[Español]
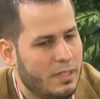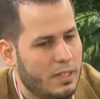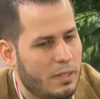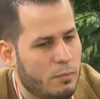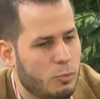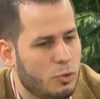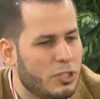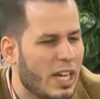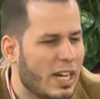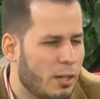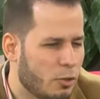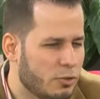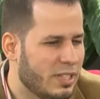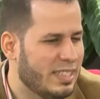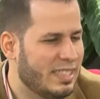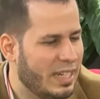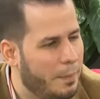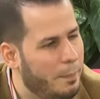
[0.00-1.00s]
muchas
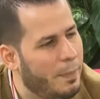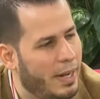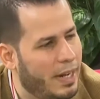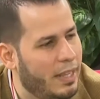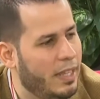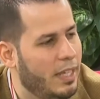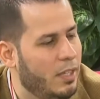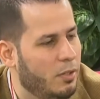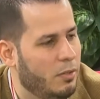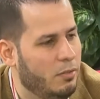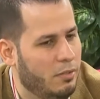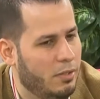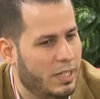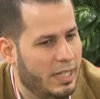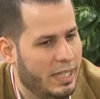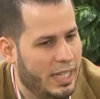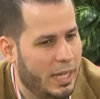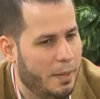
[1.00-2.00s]
cosas se han perdido con
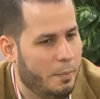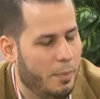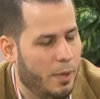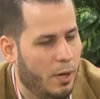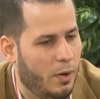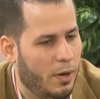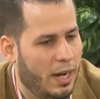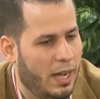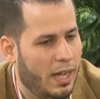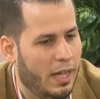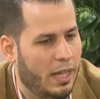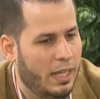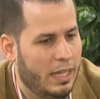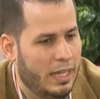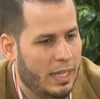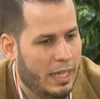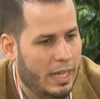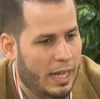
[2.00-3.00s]
el tiempo. Ahora
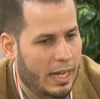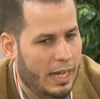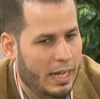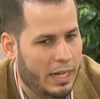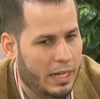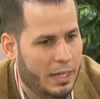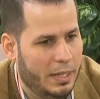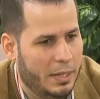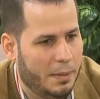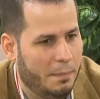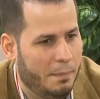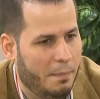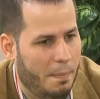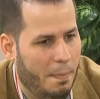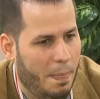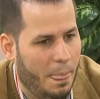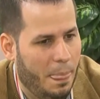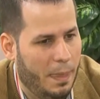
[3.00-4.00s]
ah,
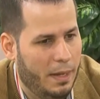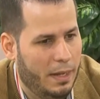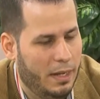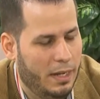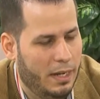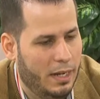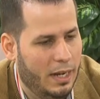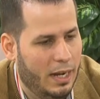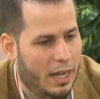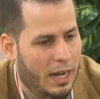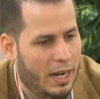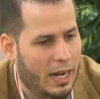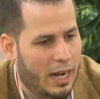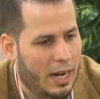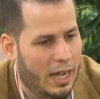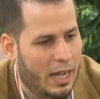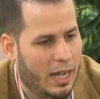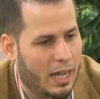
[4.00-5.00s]

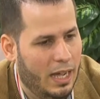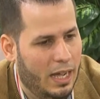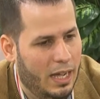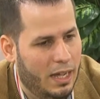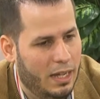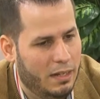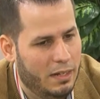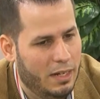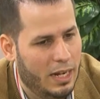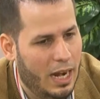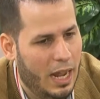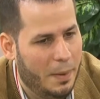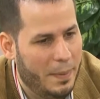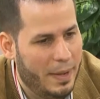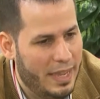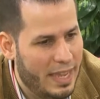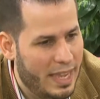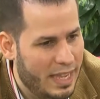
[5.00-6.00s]
la,
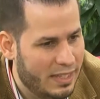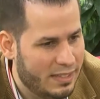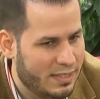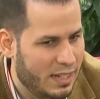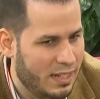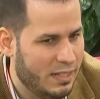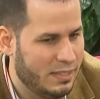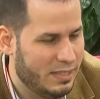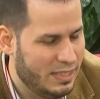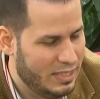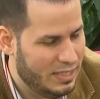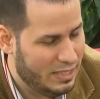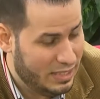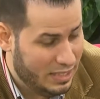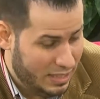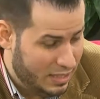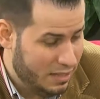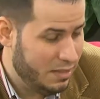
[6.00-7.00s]
belleza,
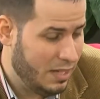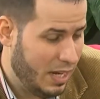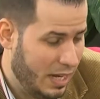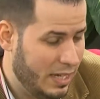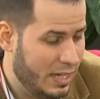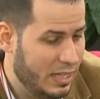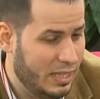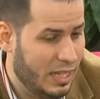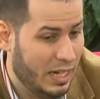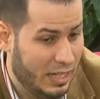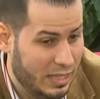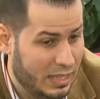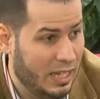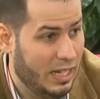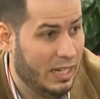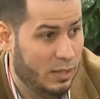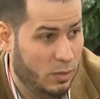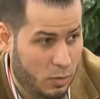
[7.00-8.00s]
sí, hay
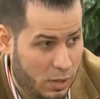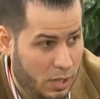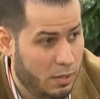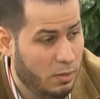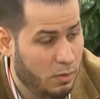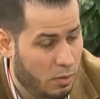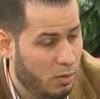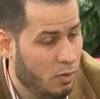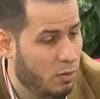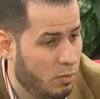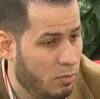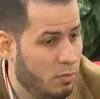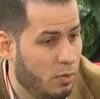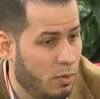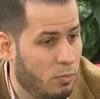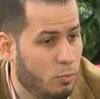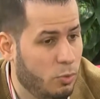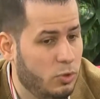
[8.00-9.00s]
guitarristas que tocan
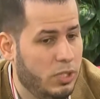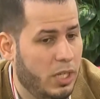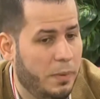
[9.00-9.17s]
con mucha